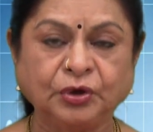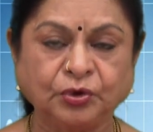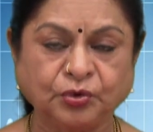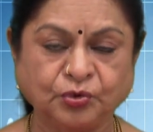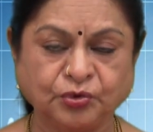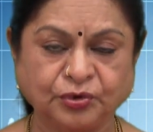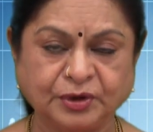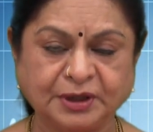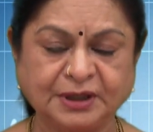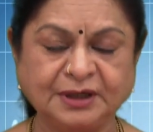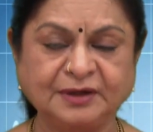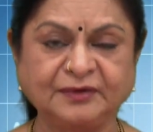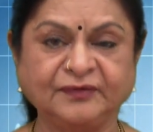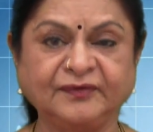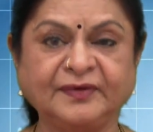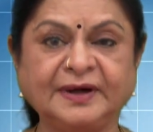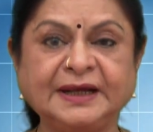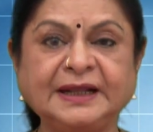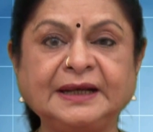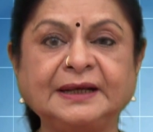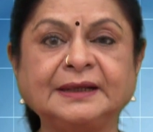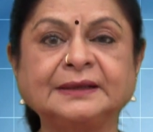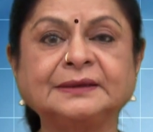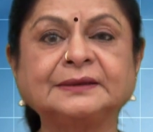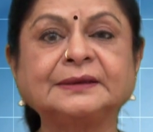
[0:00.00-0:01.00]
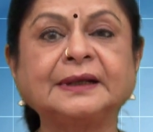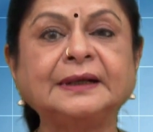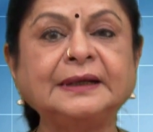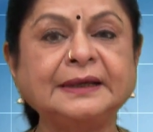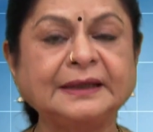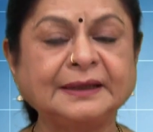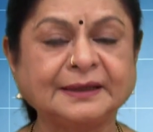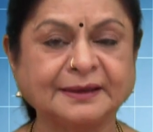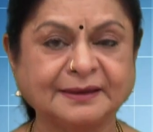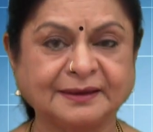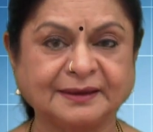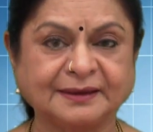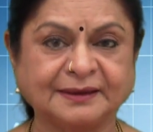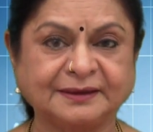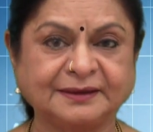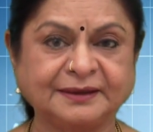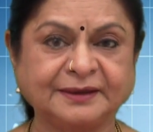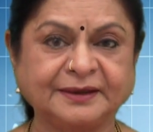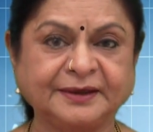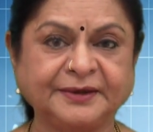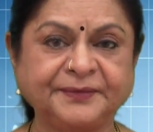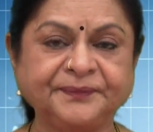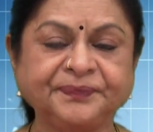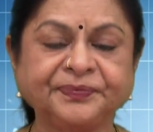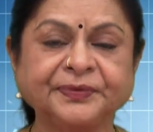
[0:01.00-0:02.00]
குடல் வெளியில் தள்ளியிருக்கிறது
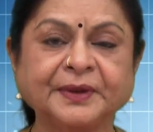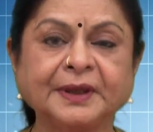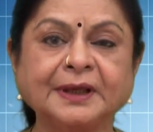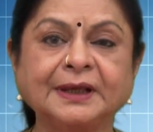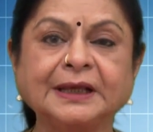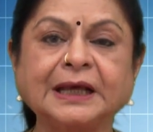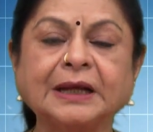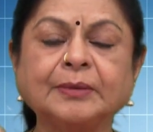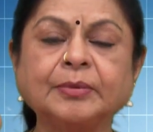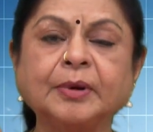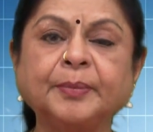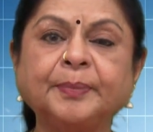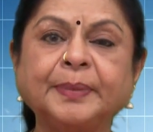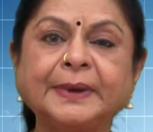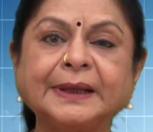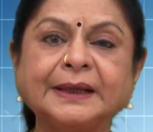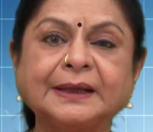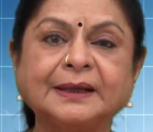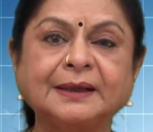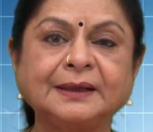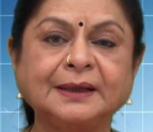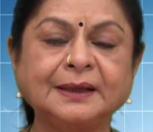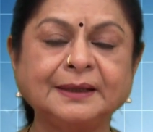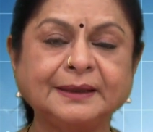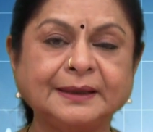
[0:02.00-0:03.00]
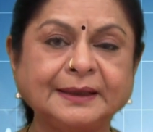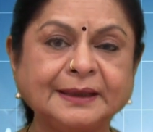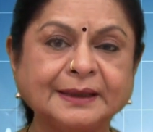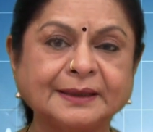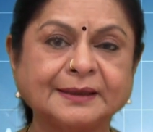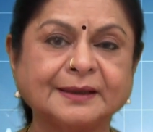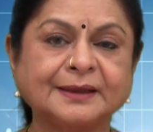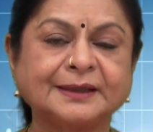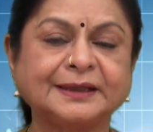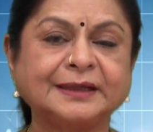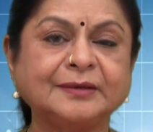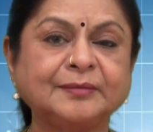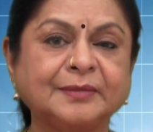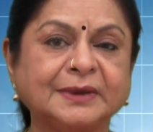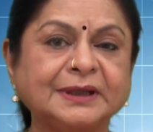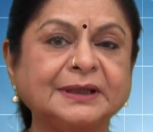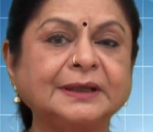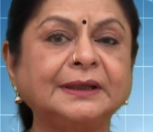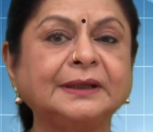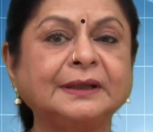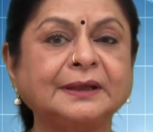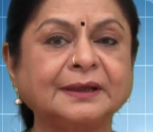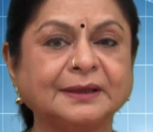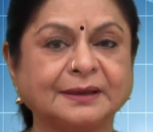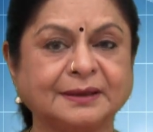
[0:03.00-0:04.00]
நீர் நீர்க்கட்டி மாதிரி
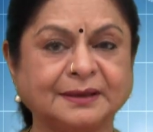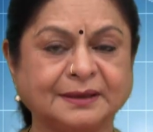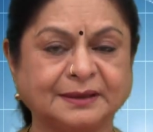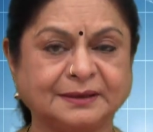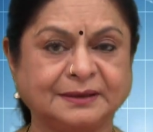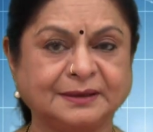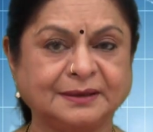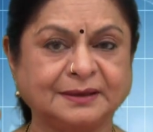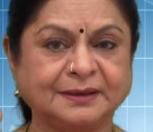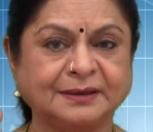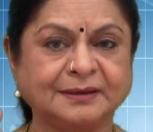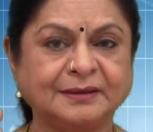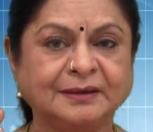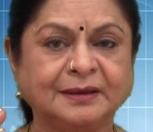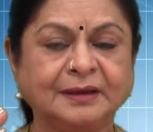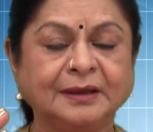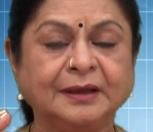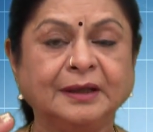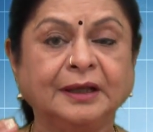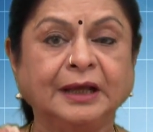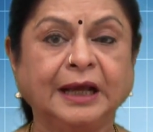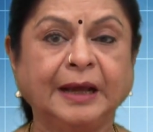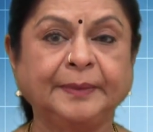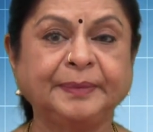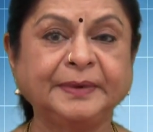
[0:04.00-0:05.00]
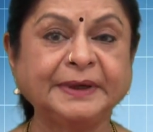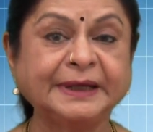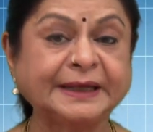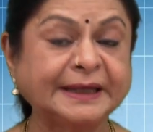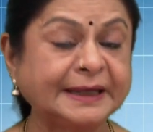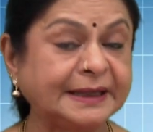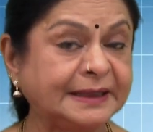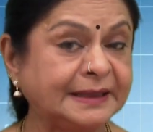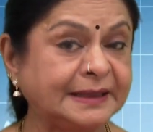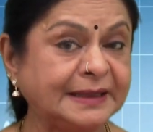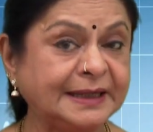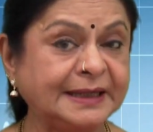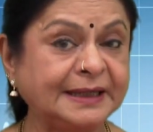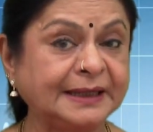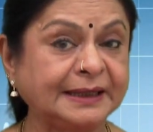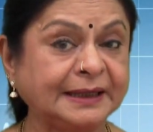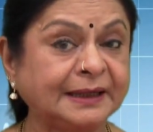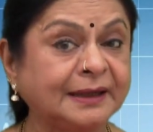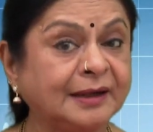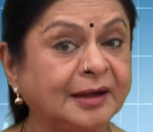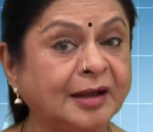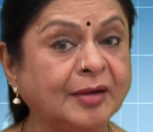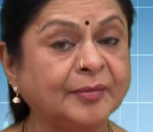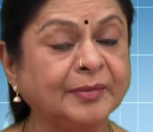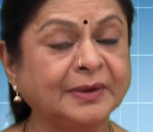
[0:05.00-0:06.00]
இருக்கிறது அப்புறம் கிட்னி
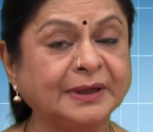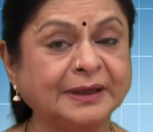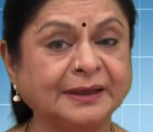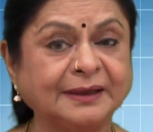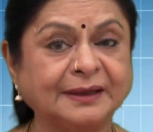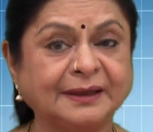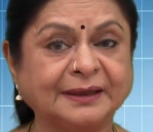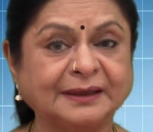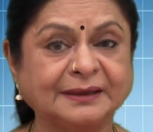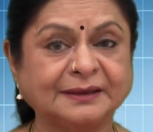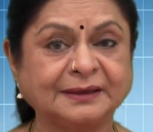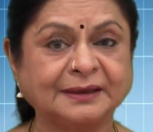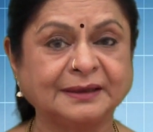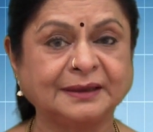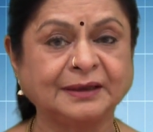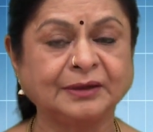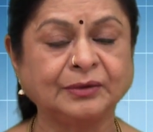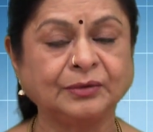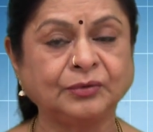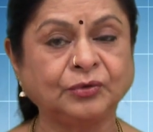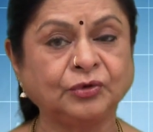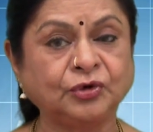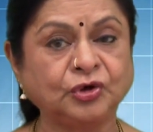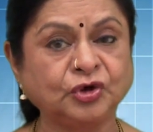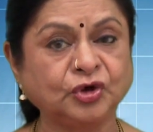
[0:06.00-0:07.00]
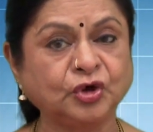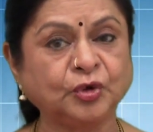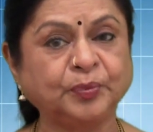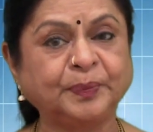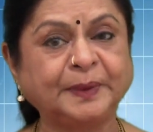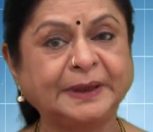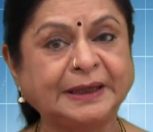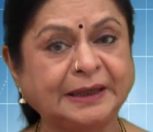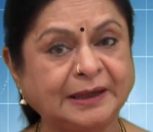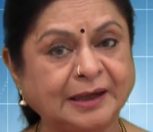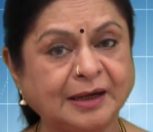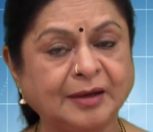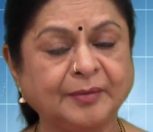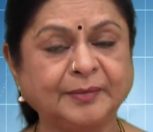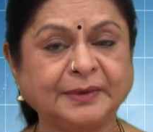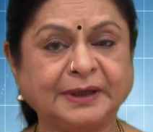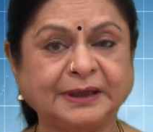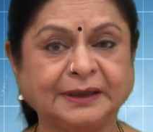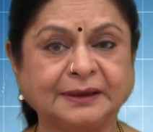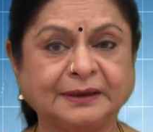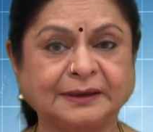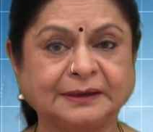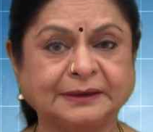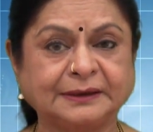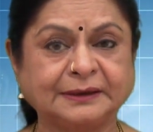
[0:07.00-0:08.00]
இல்லாமல் இருக்கிறது ஒன்றுக்கு பை இல்லாமல்
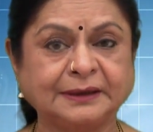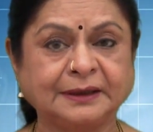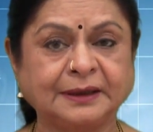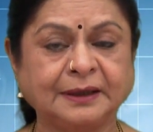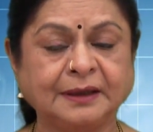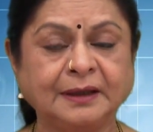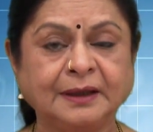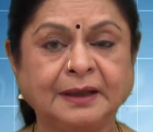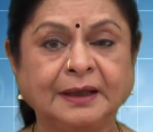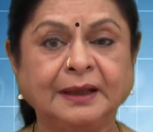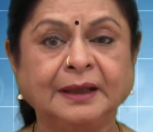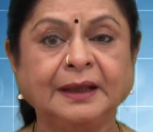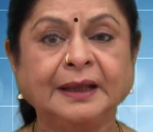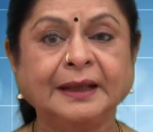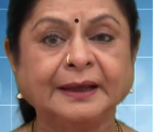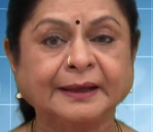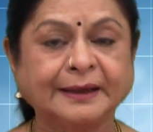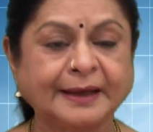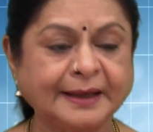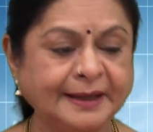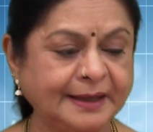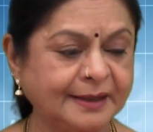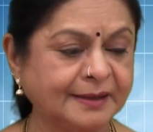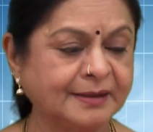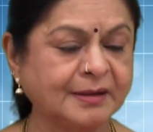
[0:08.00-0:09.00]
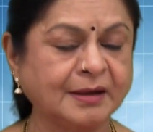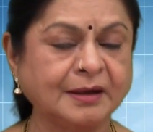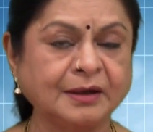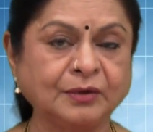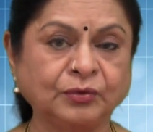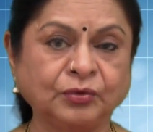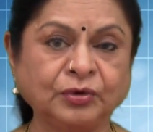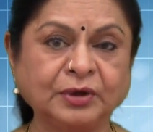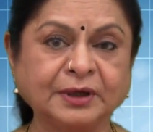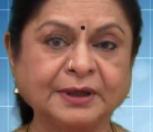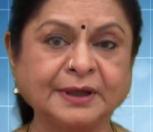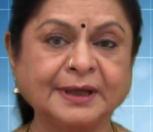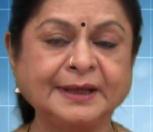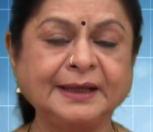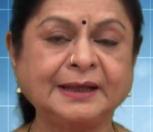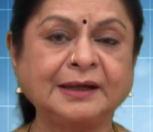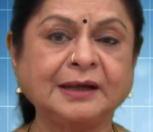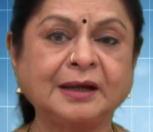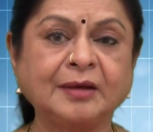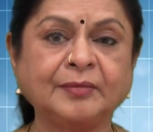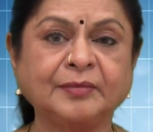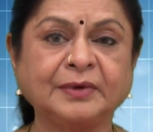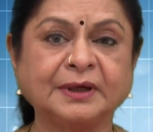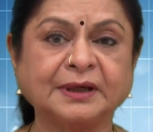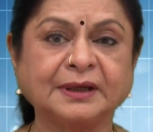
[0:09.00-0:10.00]
இருக்கிறது கை கால் ஒரு கை
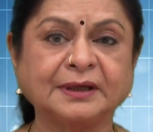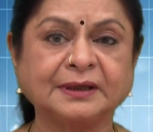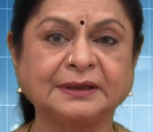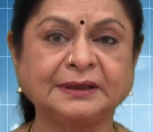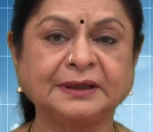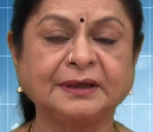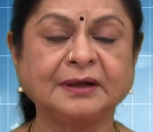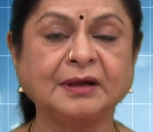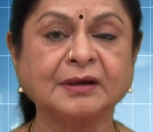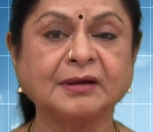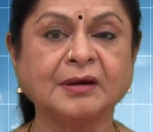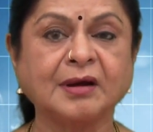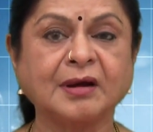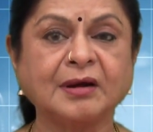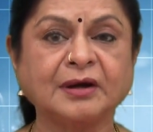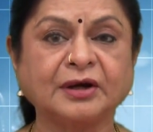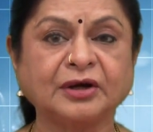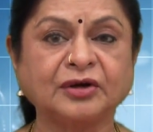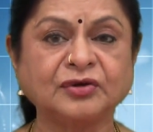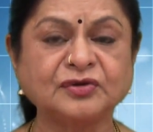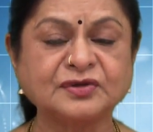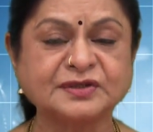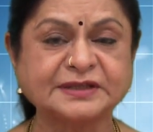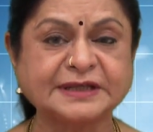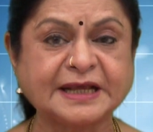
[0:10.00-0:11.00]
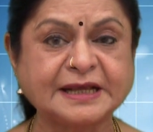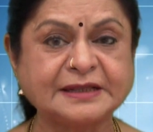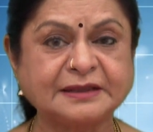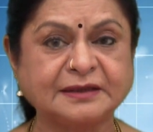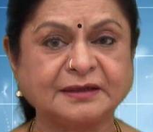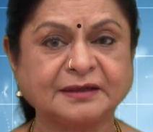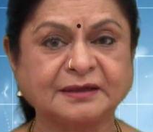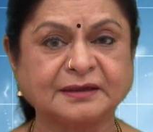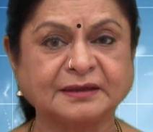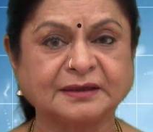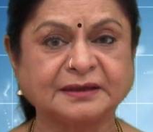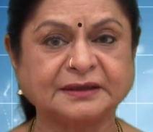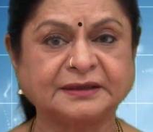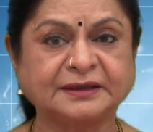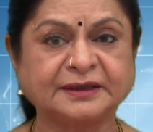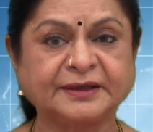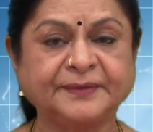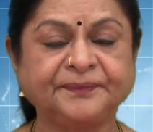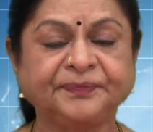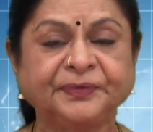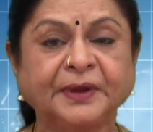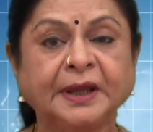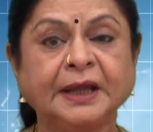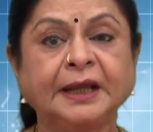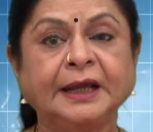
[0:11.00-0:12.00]
இல்லாமல் இருக்கிறது இல்லை கால் ரெண்டும் சேர்ந்து இருக்கிறது
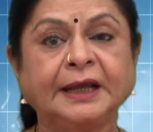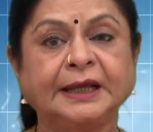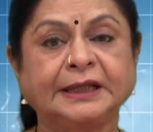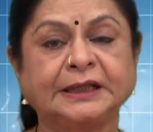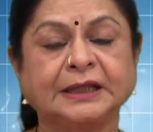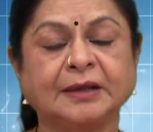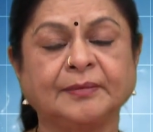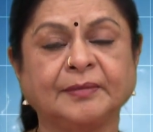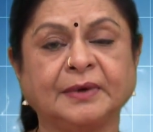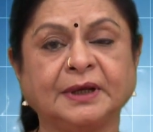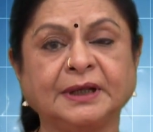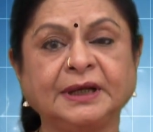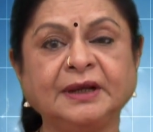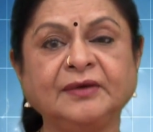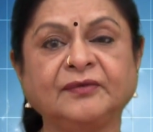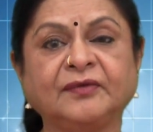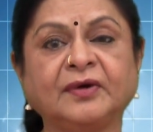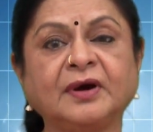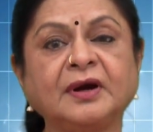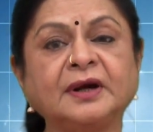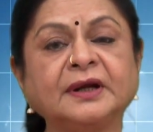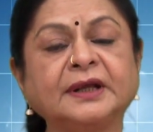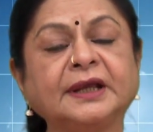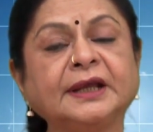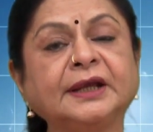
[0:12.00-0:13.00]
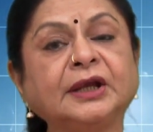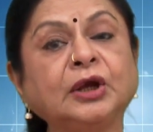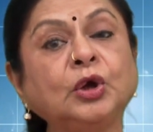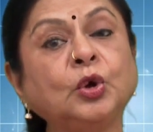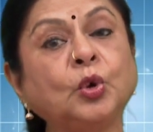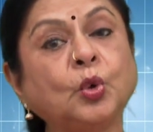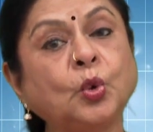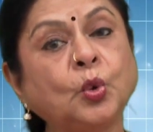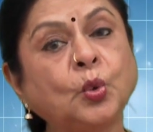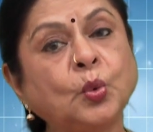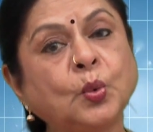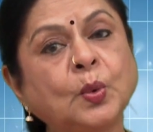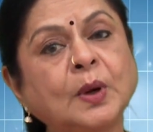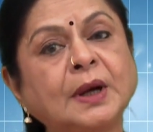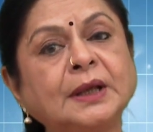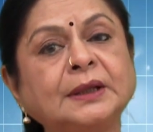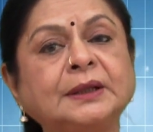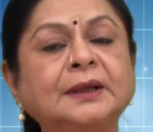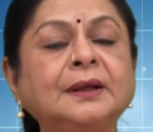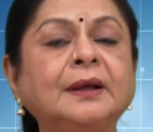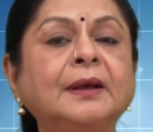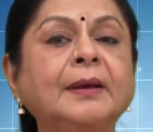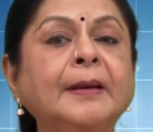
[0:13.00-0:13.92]
இந்த மாதிரி வாழ்க்கைக்கு உவாத